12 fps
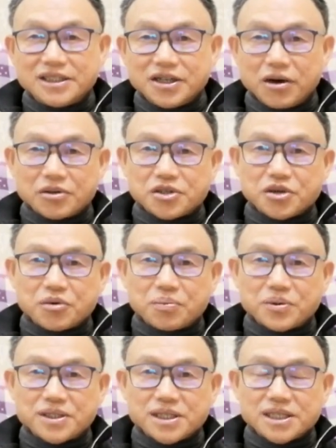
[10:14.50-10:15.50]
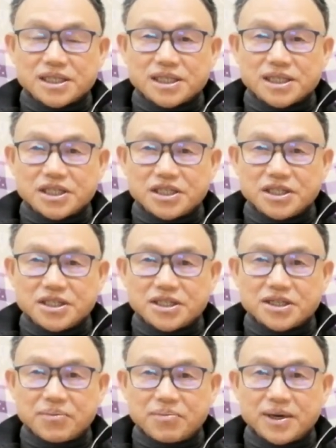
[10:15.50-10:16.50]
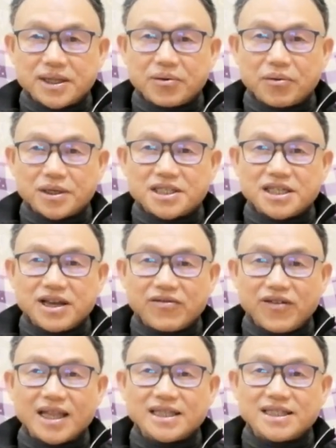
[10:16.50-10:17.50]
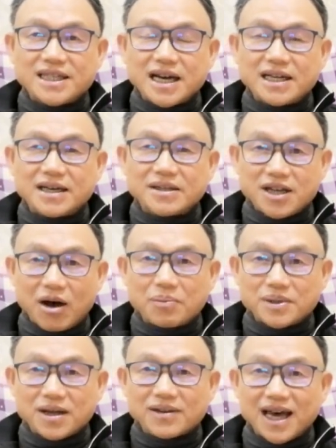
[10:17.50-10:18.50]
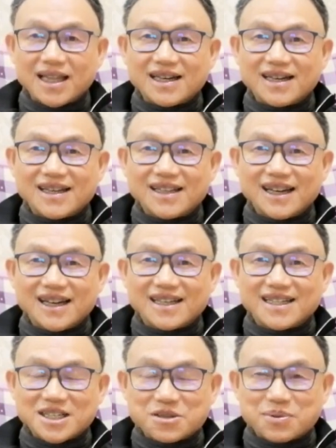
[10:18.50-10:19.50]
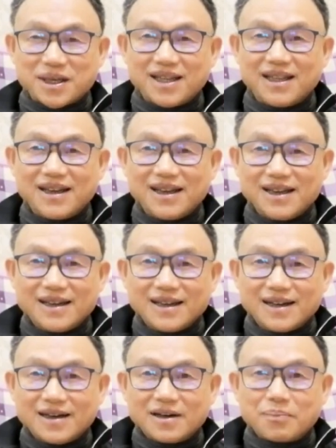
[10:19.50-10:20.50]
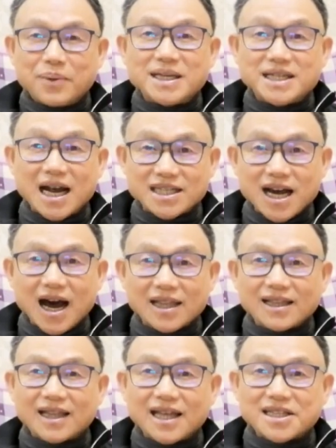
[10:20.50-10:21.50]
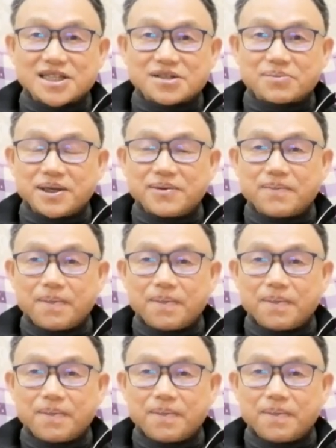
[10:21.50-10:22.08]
教授，不知是姓什么的。我今天翻了一下也找不到他的那个视频，嗯，被下架了他的视频。